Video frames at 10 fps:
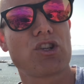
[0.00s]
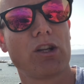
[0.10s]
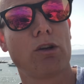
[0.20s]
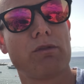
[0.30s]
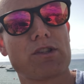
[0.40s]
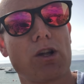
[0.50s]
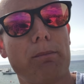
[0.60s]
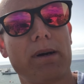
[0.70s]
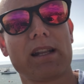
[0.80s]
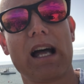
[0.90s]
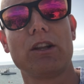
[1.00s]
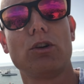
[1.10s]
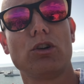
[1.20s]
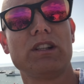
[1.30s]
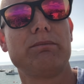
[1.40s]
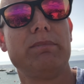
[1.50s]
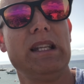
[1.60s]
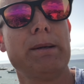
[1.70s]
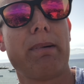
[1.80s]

cioè non vi sto parlando di, di